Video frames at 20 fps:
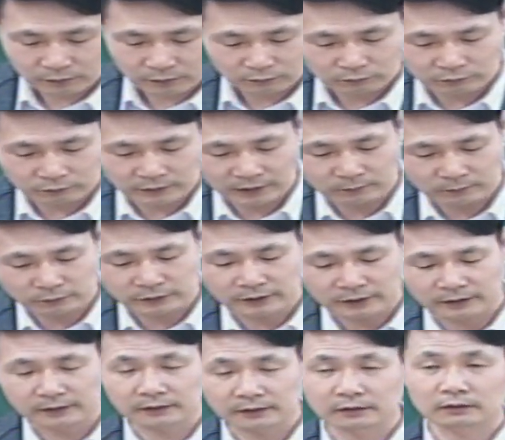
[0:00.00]
우리 담임
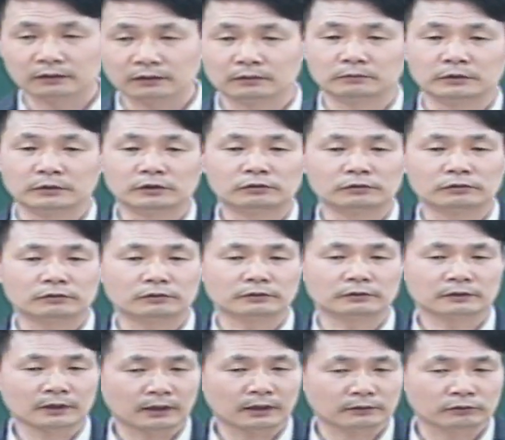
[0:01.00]
목사님께서는 위주
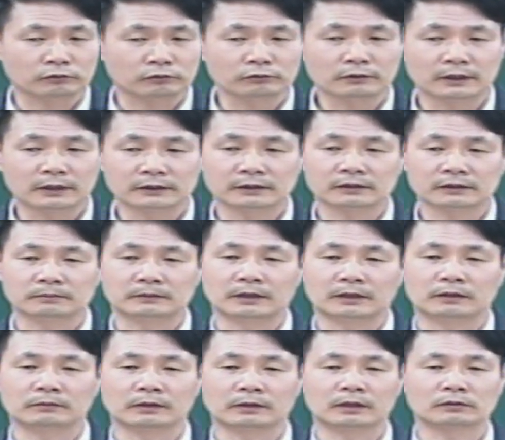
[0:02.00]
사역 출국하셨습니다.
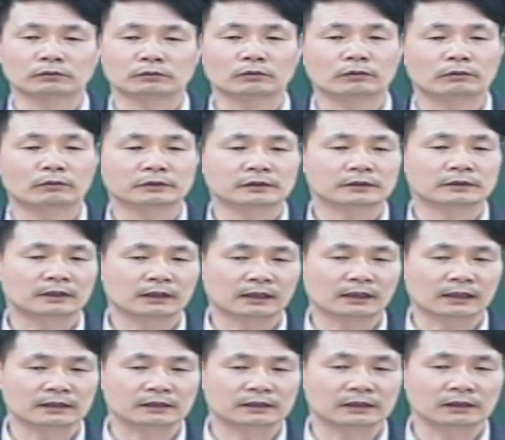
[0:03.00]
여러분 계속 돌아오신
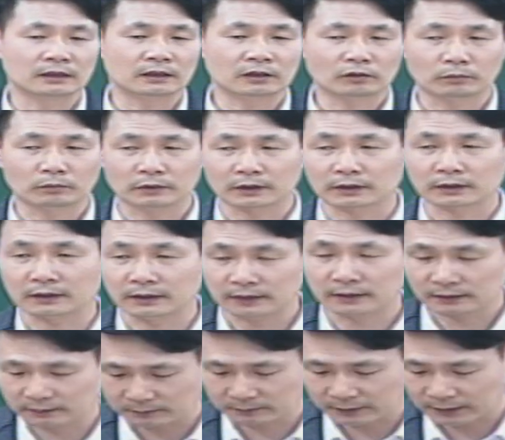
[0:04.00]
날까지 기도
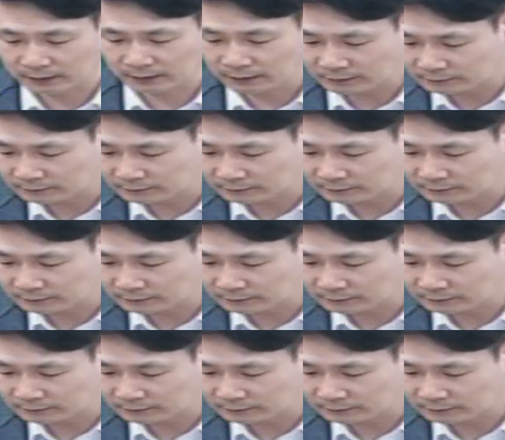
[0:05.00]
부탁드리겠습니다.